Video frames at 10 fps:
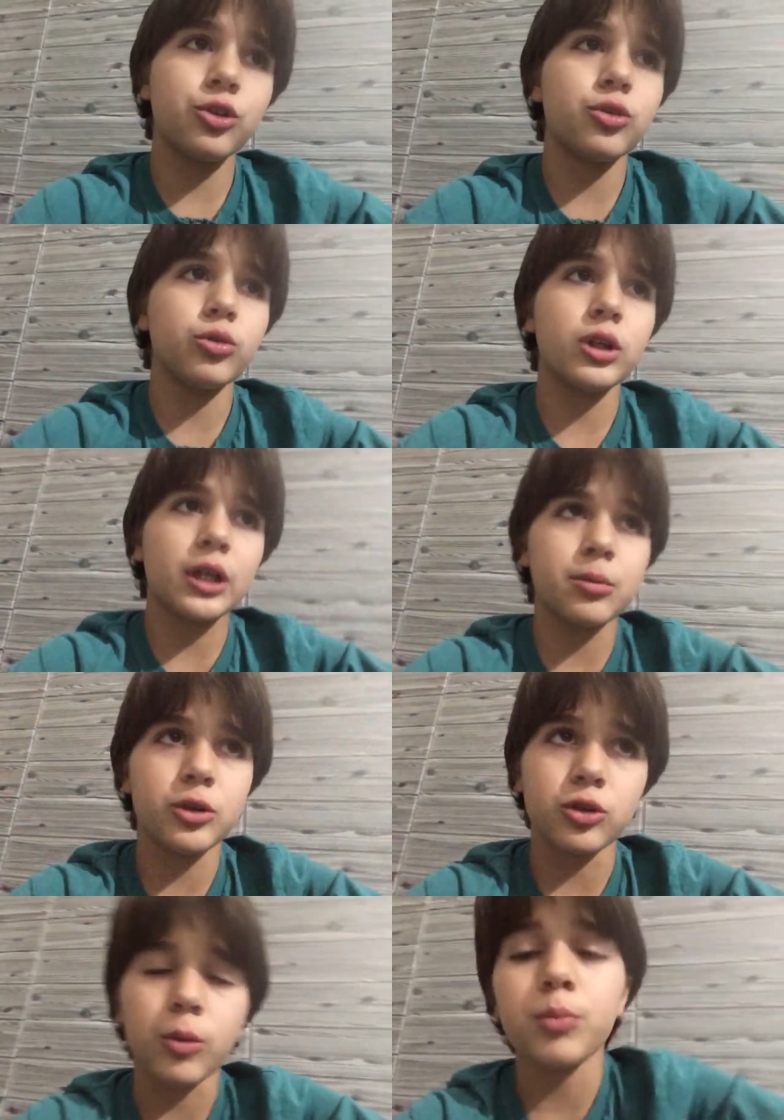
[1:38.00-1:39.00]
dilungarmi
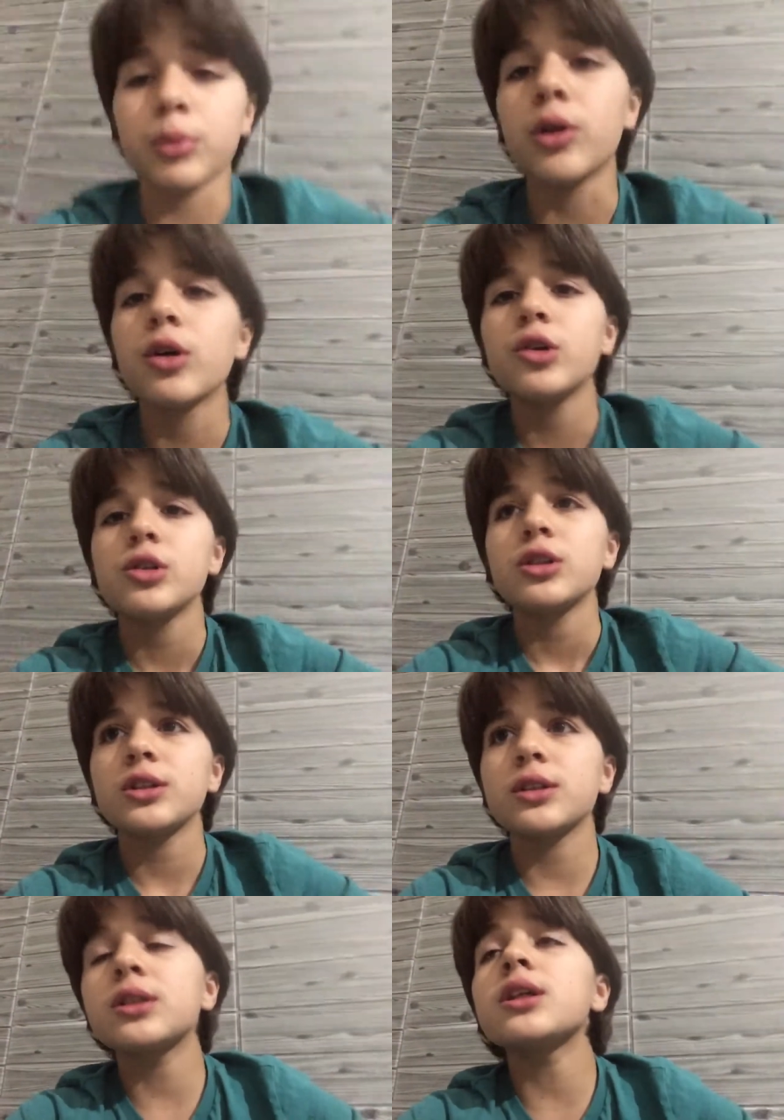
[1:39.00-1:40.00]
troppo.
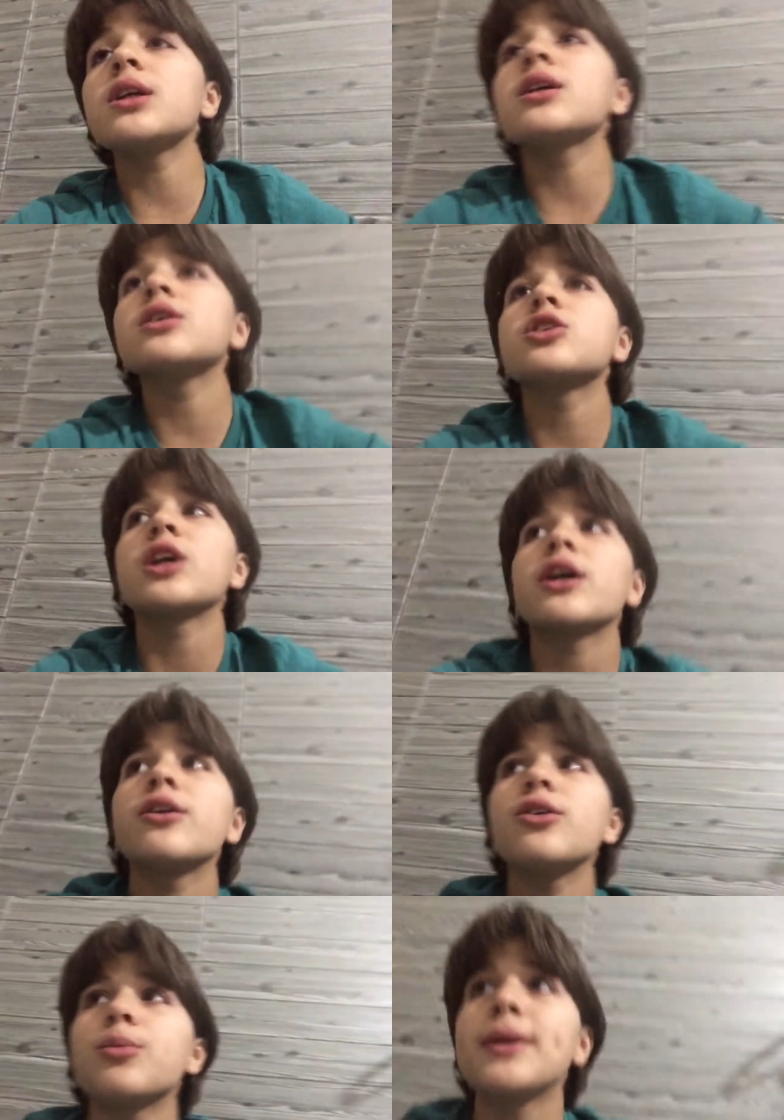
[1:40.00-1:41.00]
Se, cioè,
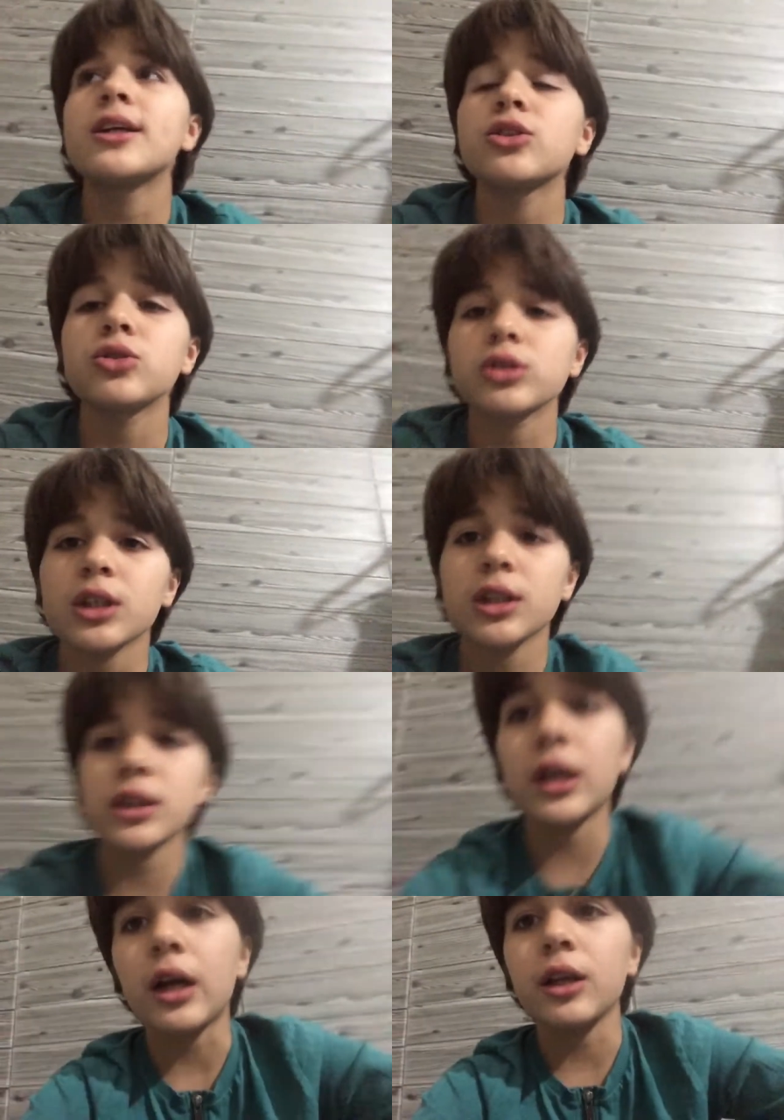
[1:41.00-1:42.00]
io penso che
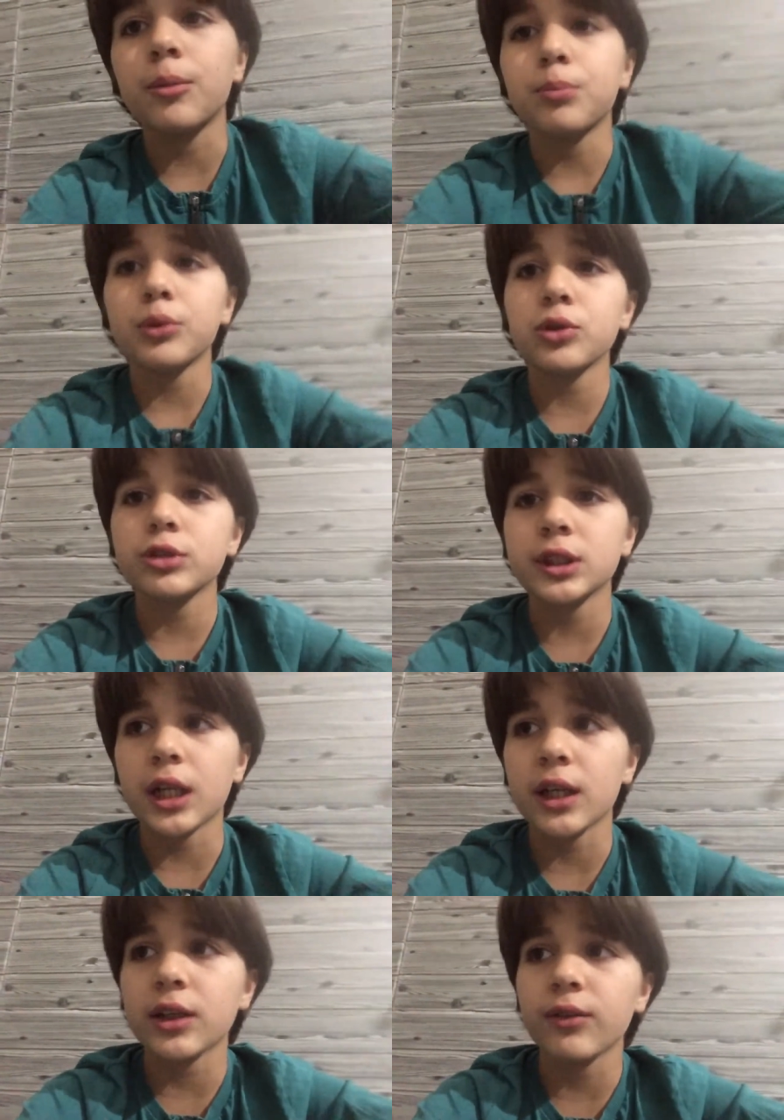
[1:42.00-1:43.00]
l'Italia possa
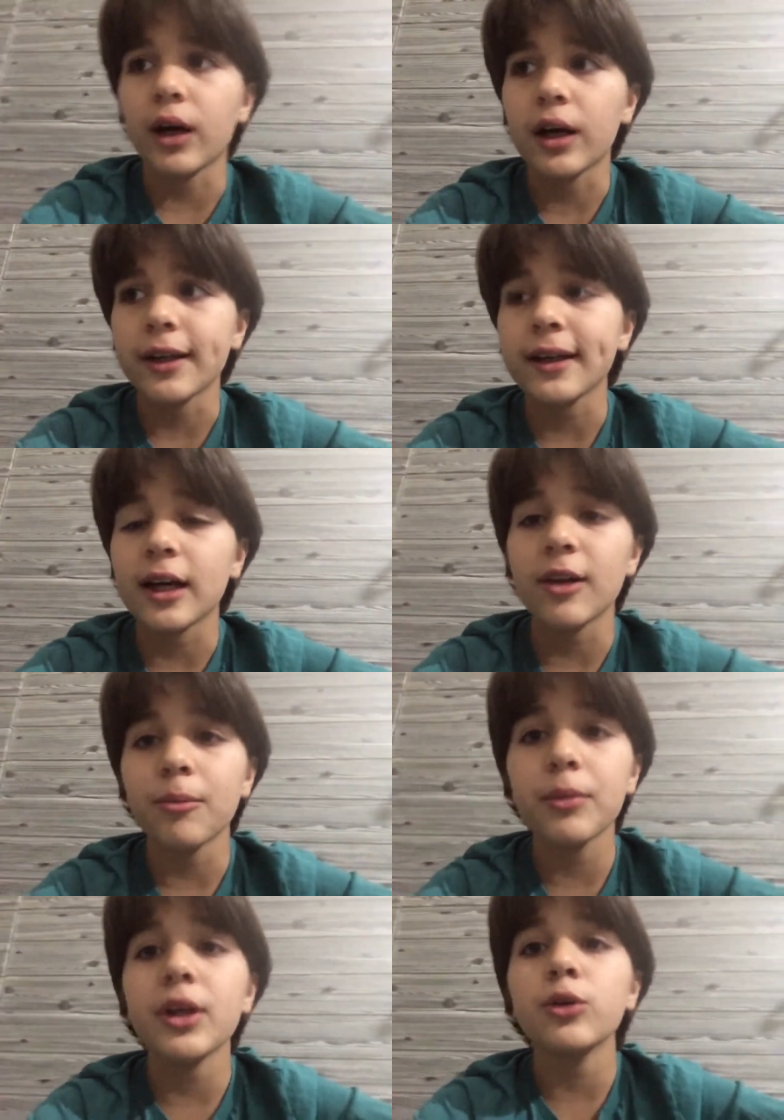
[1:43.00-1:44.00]
arrivare
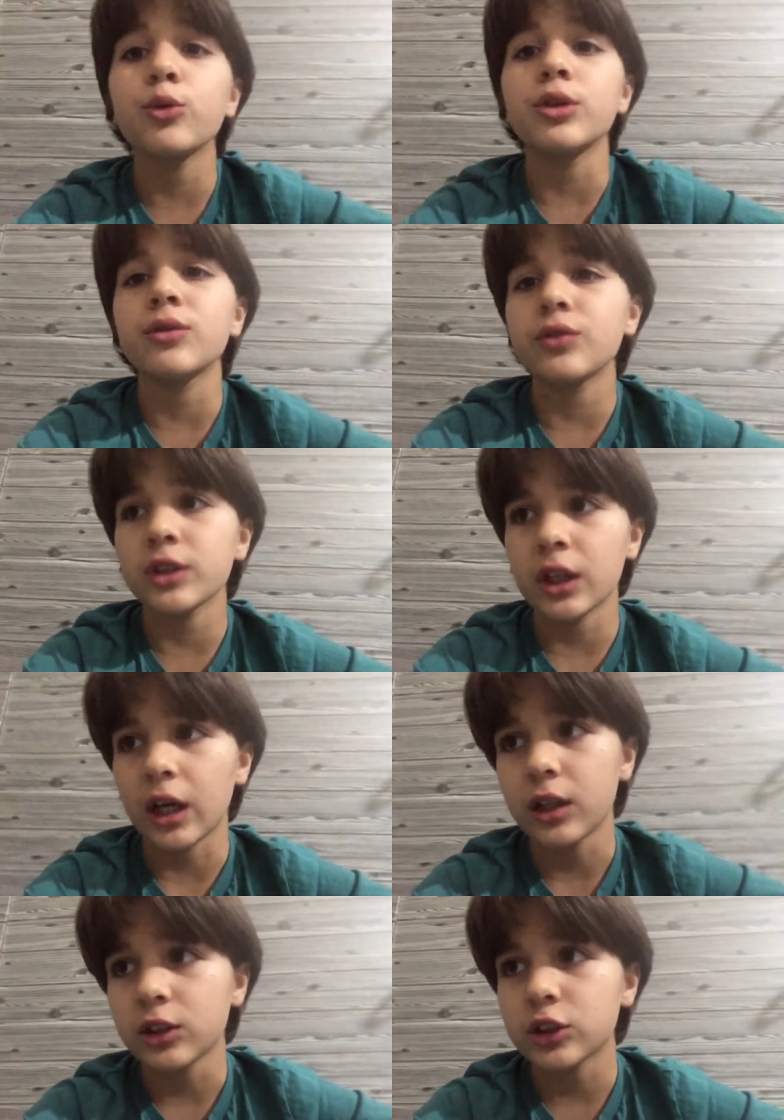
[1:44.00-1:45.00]
almeno in
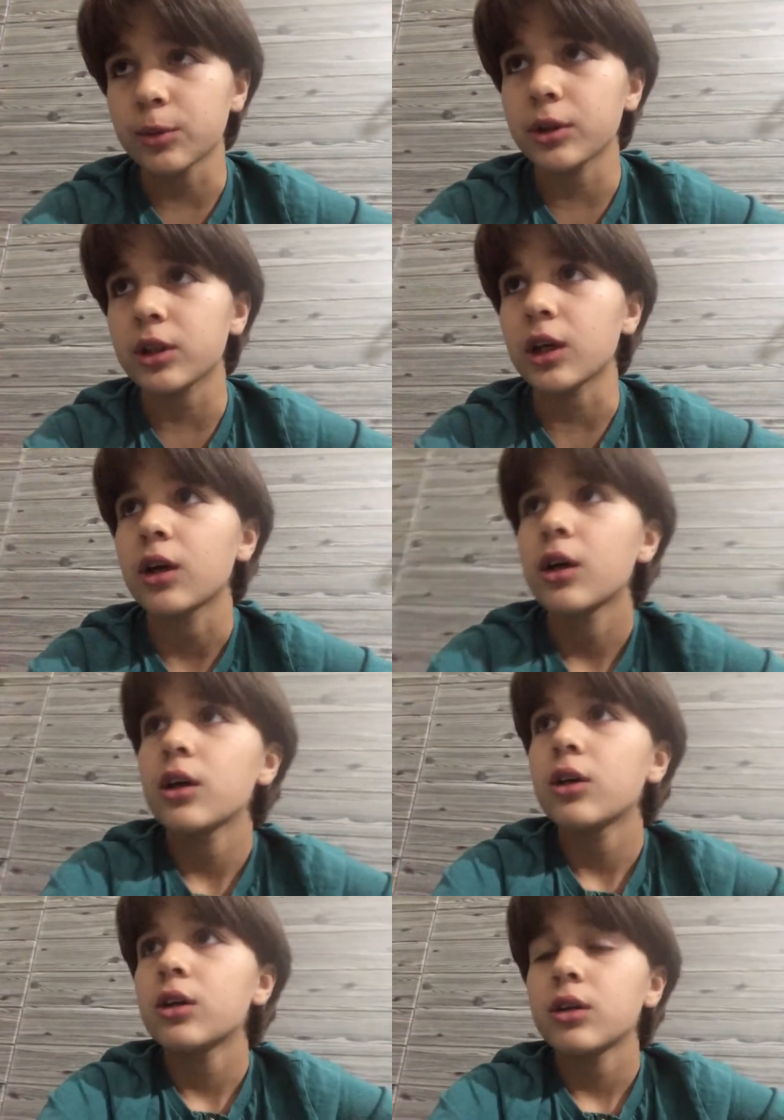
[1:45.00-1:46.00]
finale, cioè perché
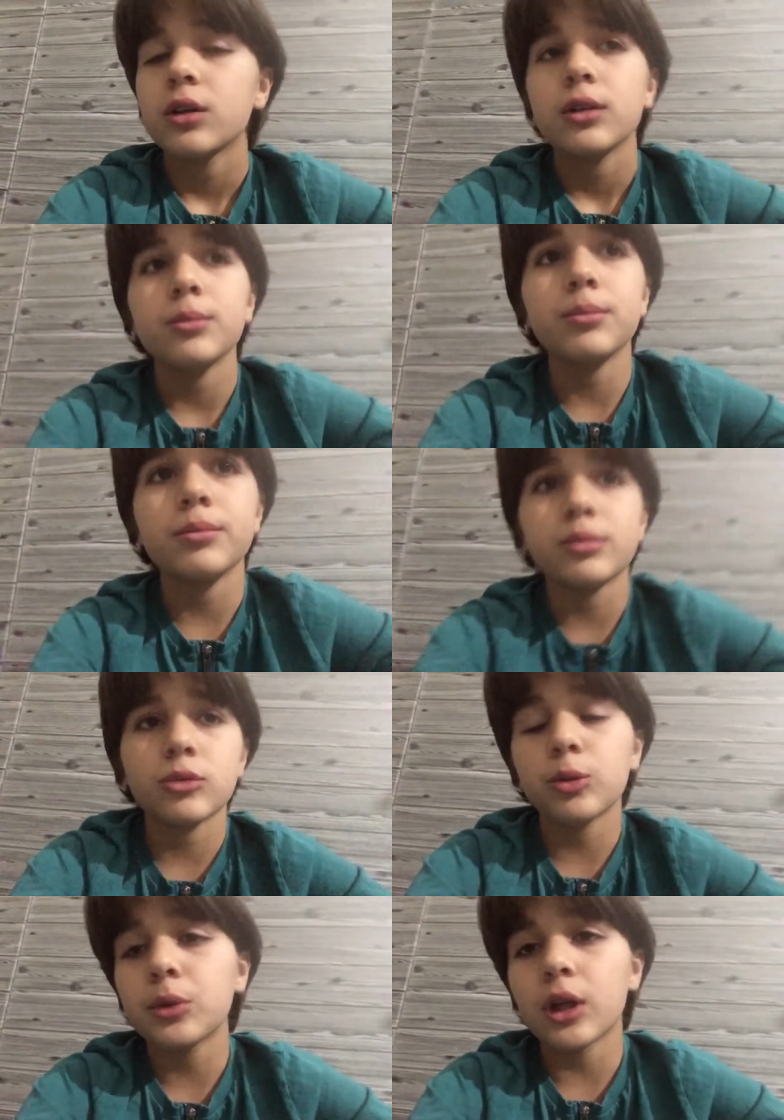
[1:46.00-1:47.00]

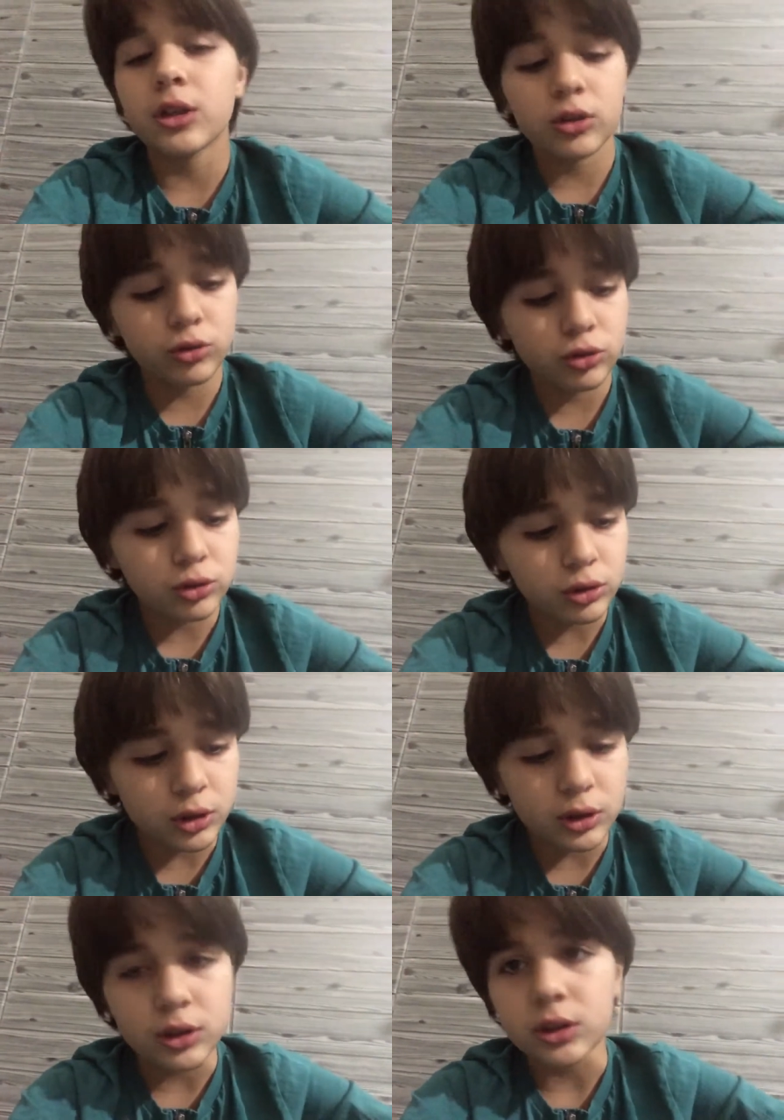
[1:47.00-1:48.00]
dopo la
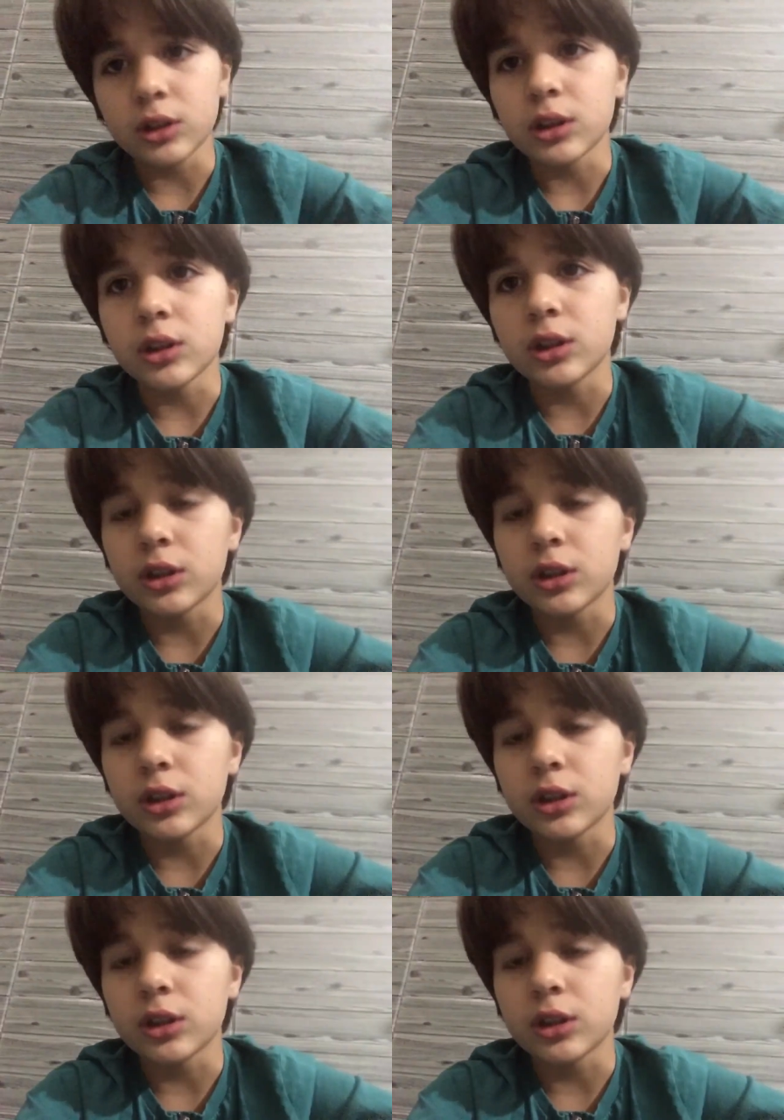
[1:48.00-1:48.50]
delusione di,